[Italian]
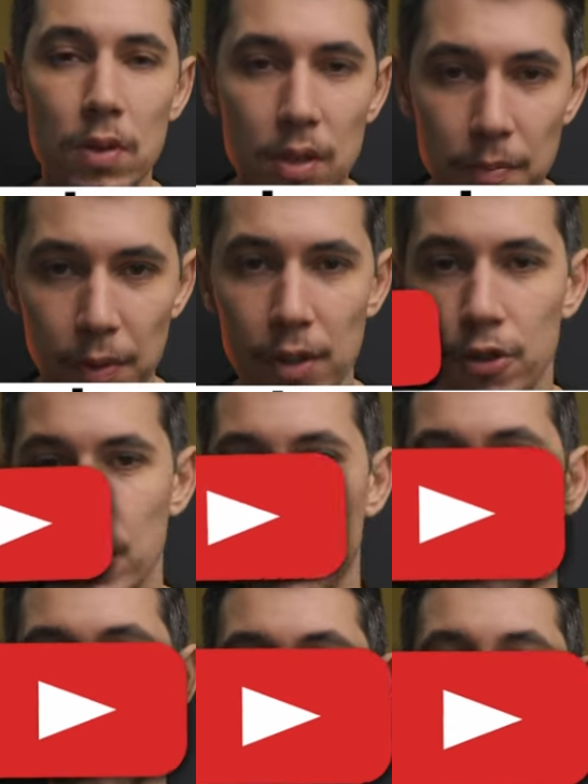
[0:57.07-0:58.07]

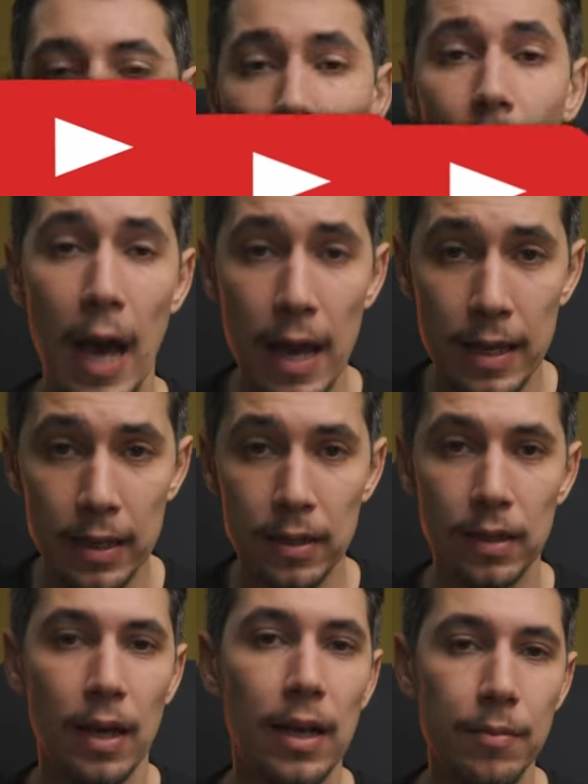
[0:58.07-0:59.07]
semplicissimo
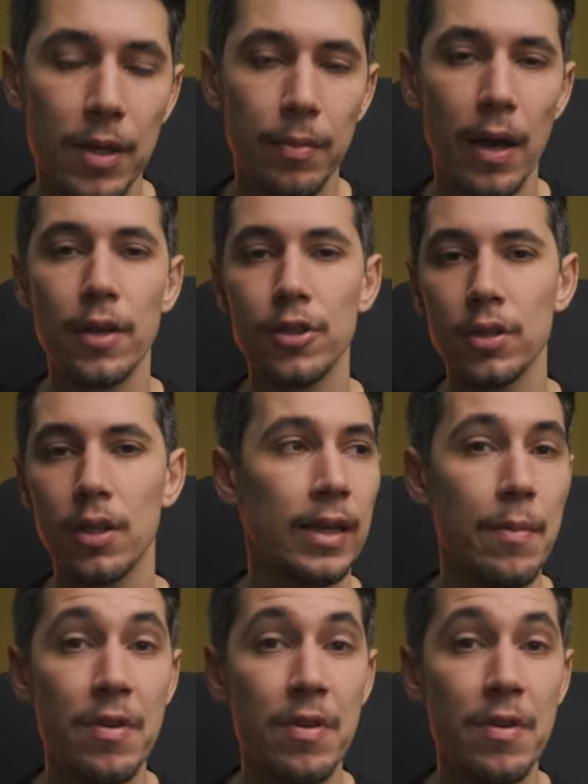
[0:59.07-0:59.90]
like alla mia pagina, che